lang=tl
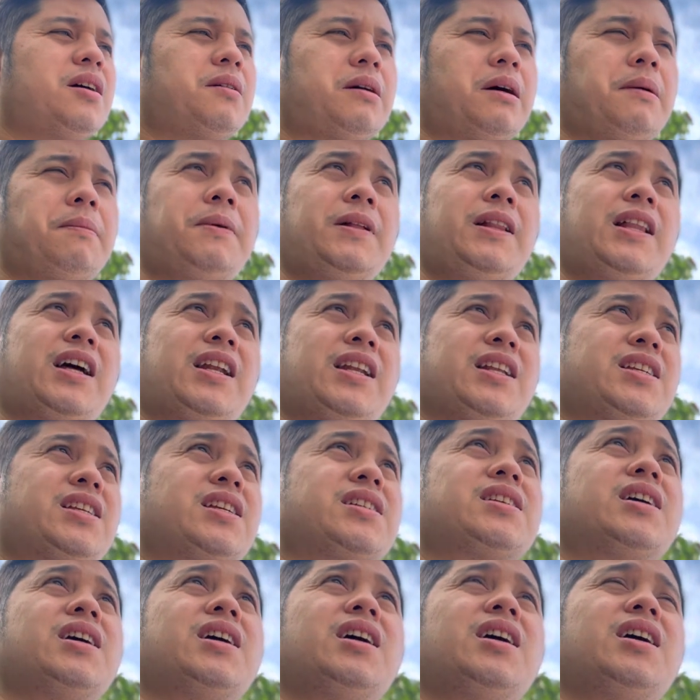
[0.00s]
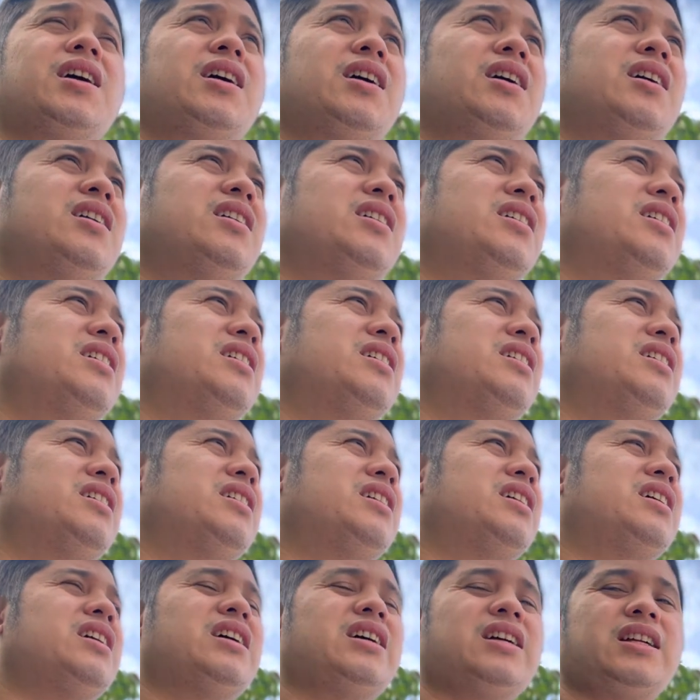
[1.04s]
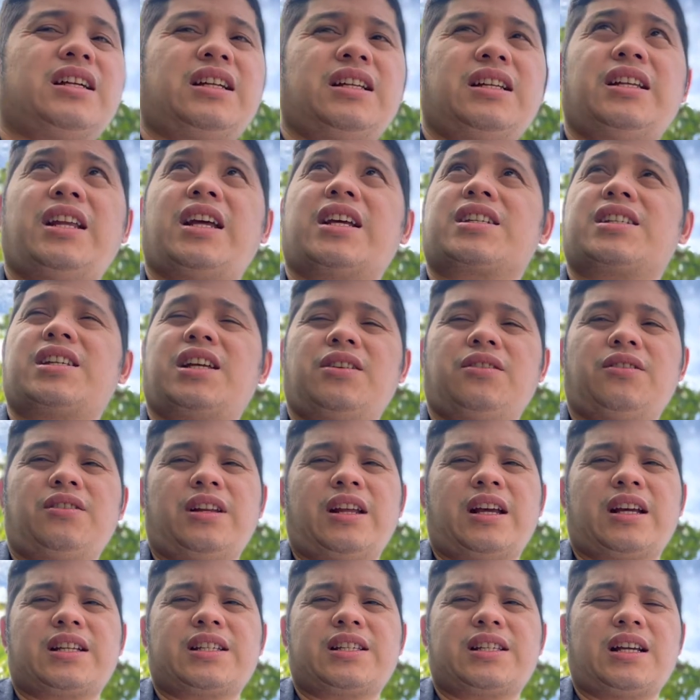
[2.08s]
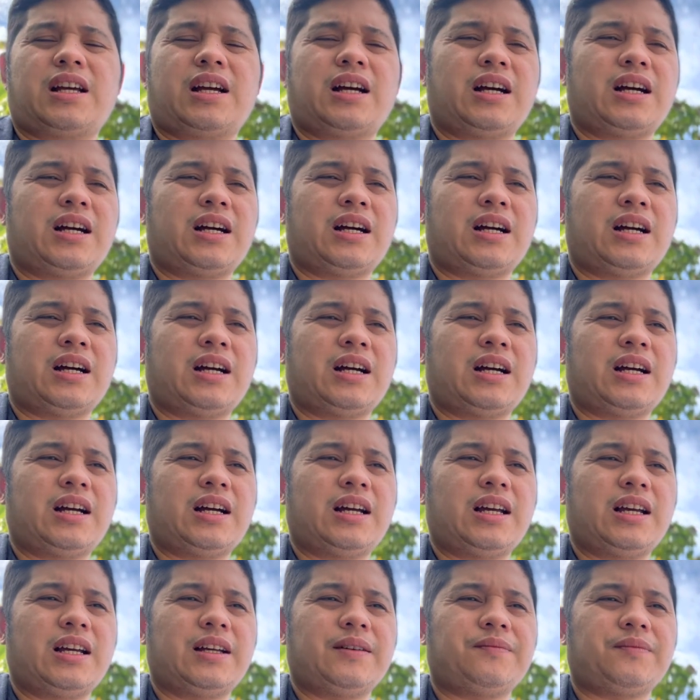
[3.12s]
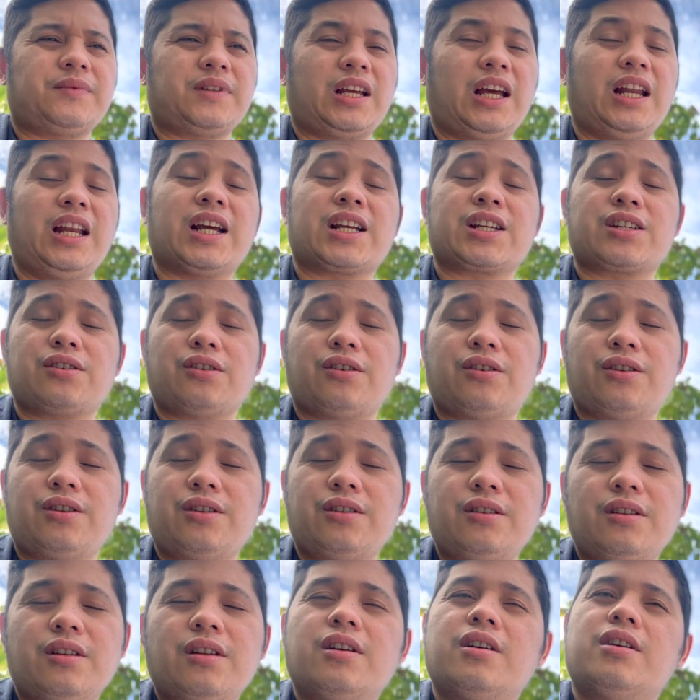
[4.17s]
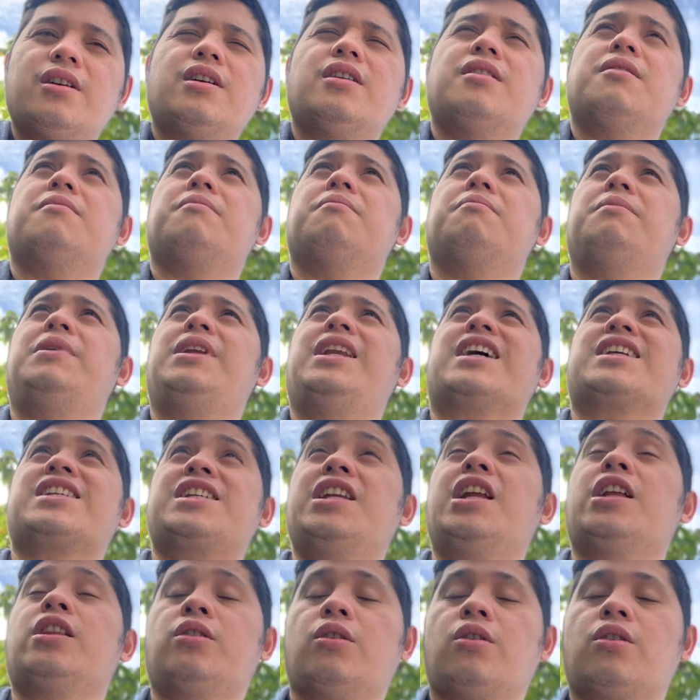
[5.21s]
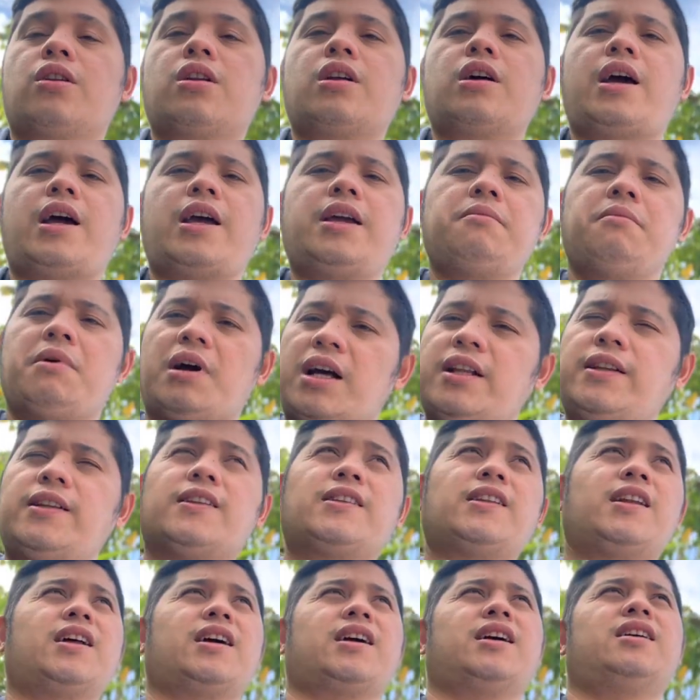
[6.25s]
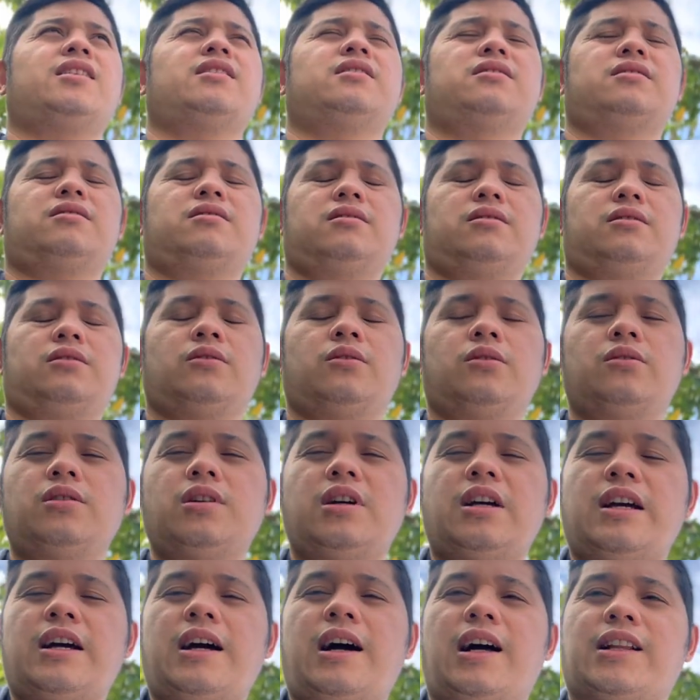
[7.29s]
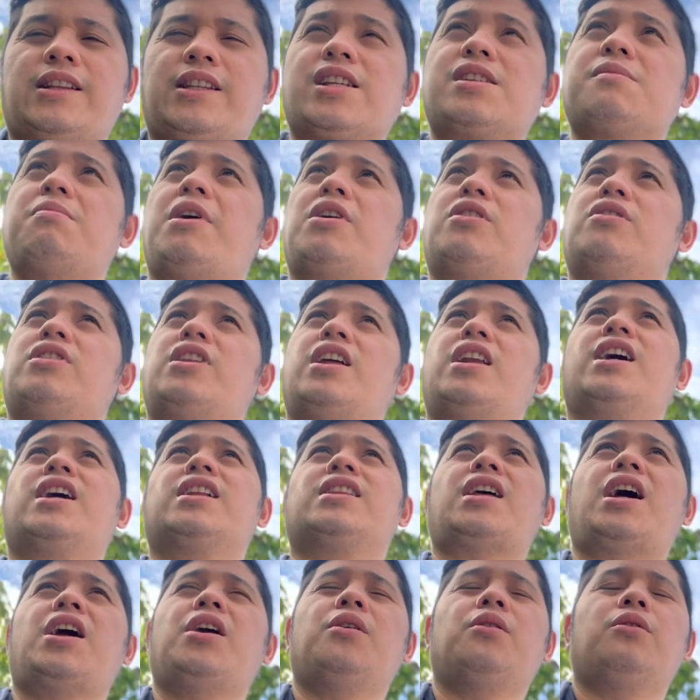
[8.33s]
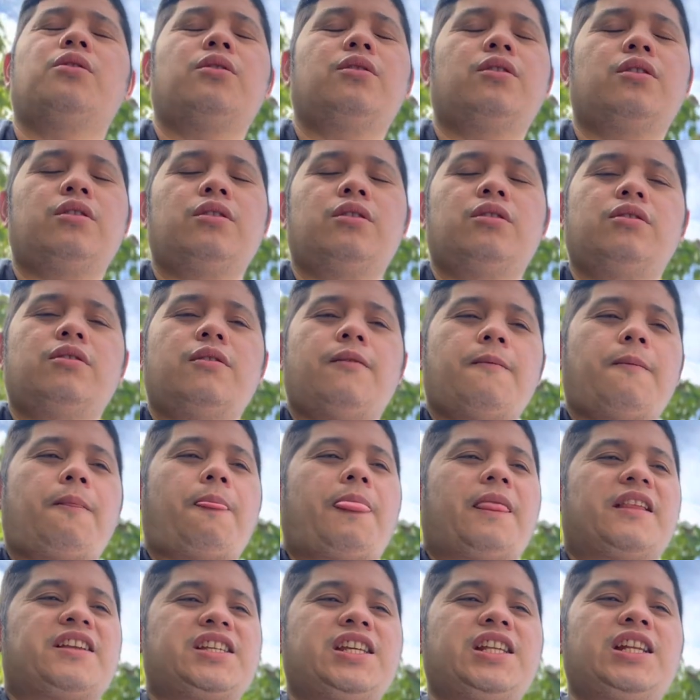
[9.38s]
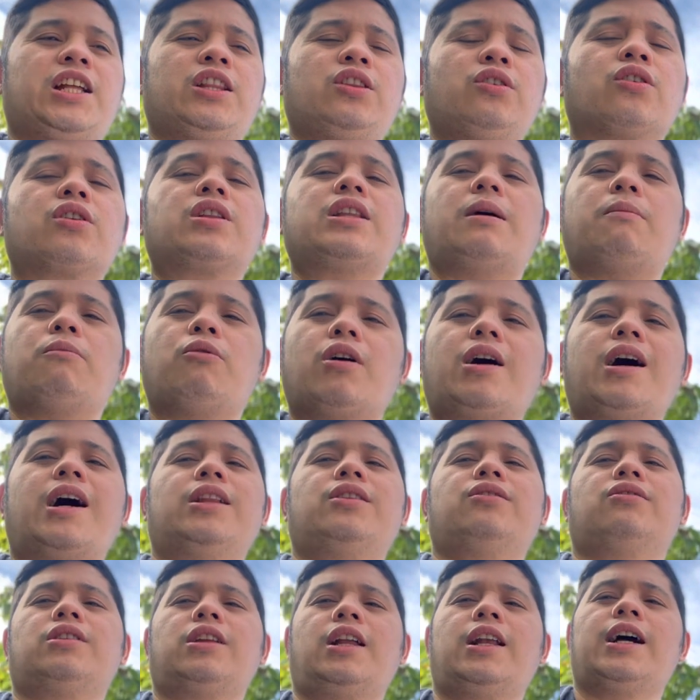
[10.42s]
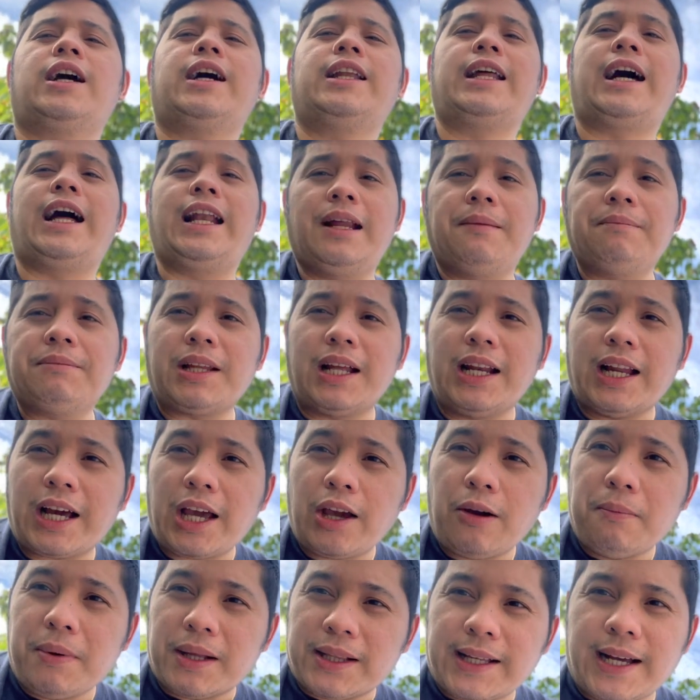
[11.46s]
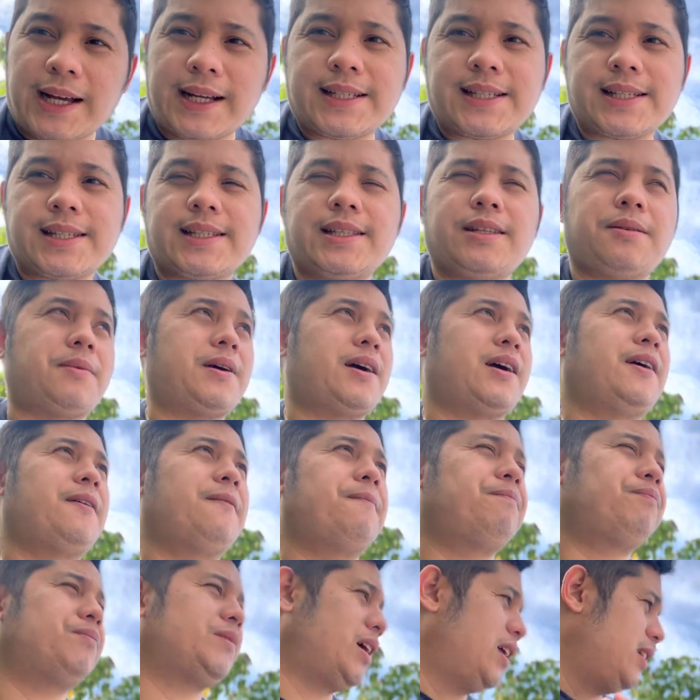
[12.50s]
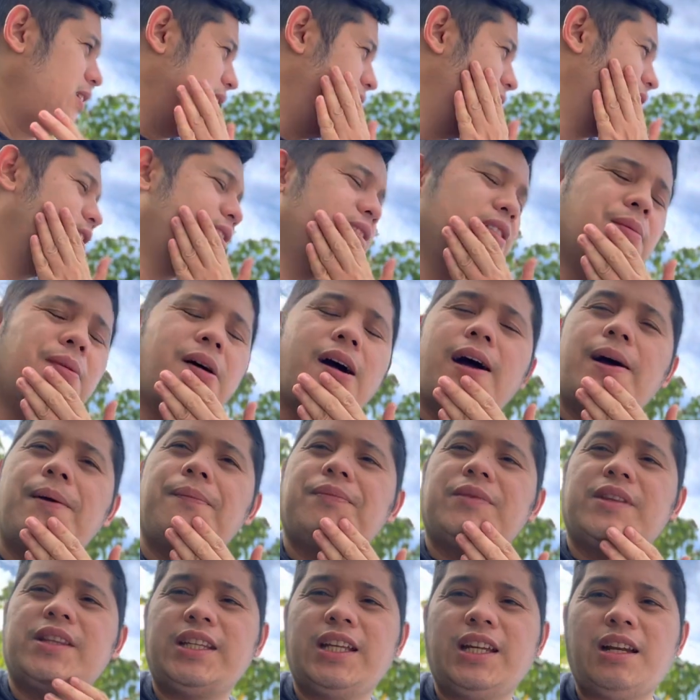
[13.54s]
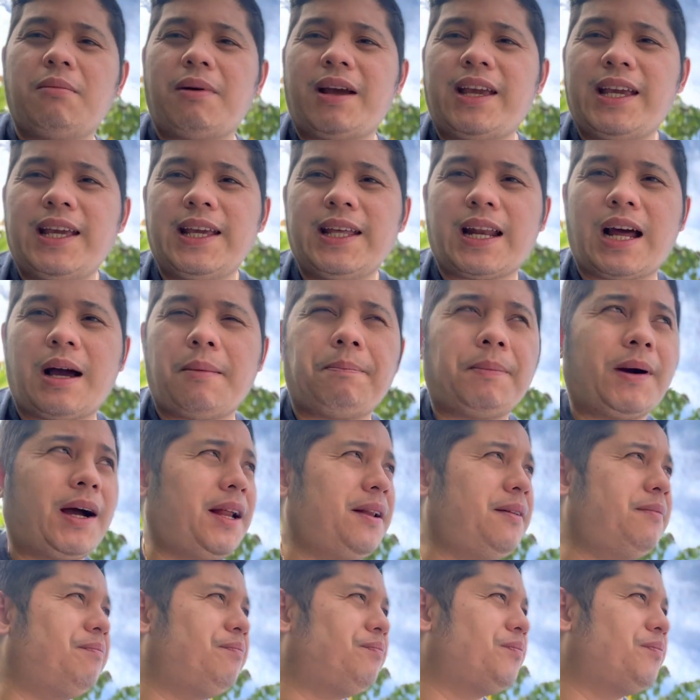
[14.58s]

papalarin siya sa next ano next uh, election bilang senador ay maganda talaga no? At least mayroon talaga tayong senador na abogado talaga na alam talaga yung batas, di ba? At least, di ba? Di na mahihirapan.